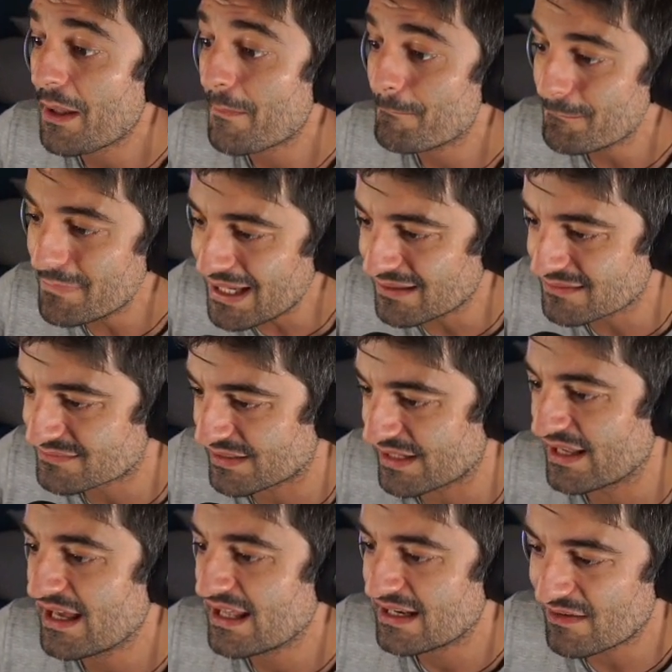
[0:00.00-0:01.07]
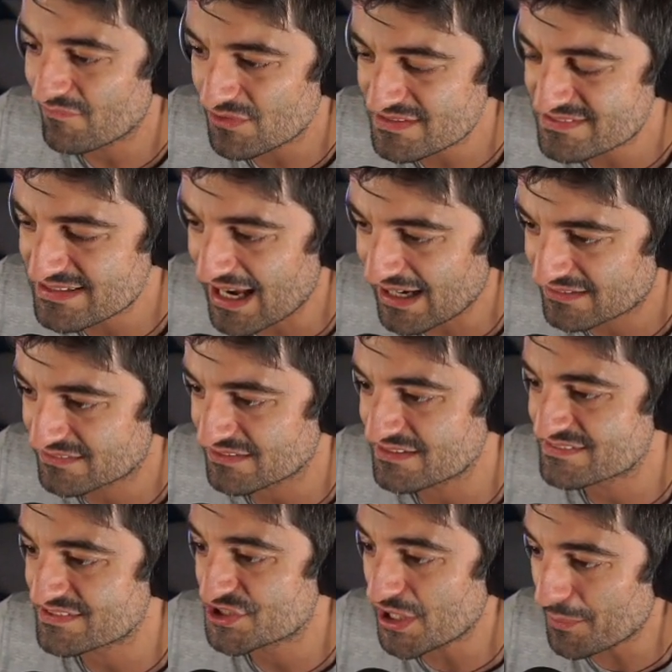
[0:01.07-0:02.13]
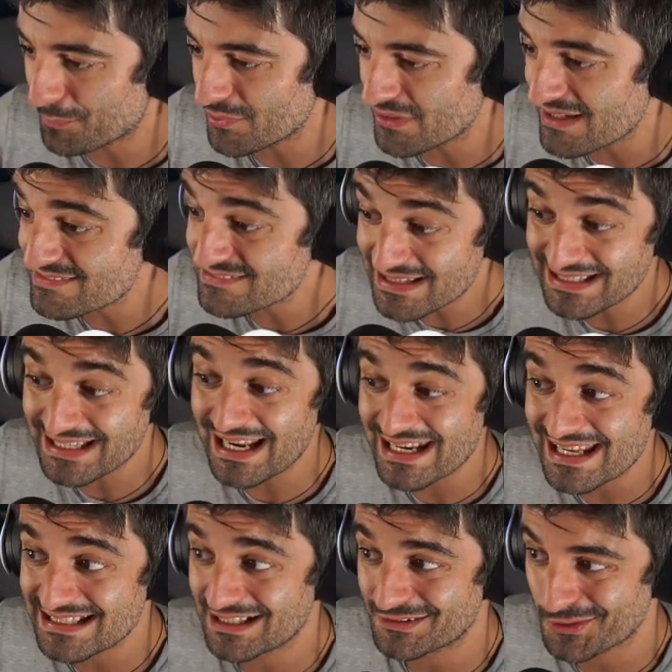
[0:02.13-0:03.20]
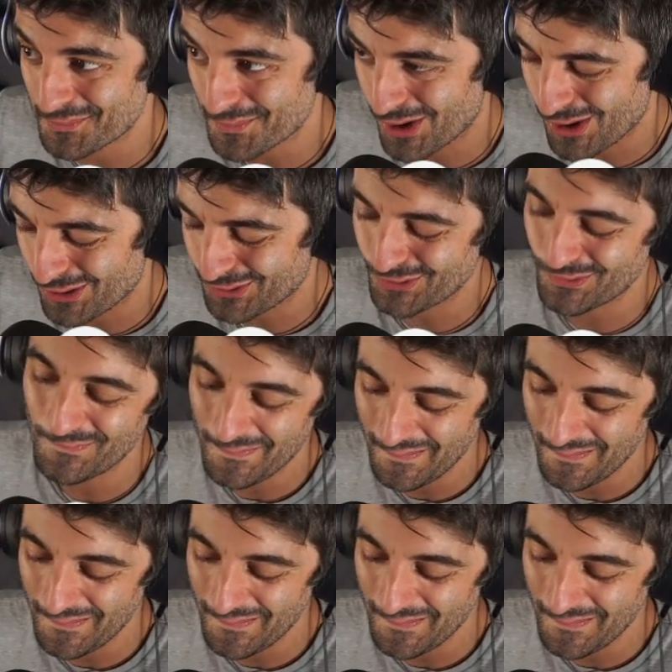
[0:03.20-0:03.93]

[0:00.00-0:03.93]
mentre la voice actress giapponese è Kaneda Tomoko.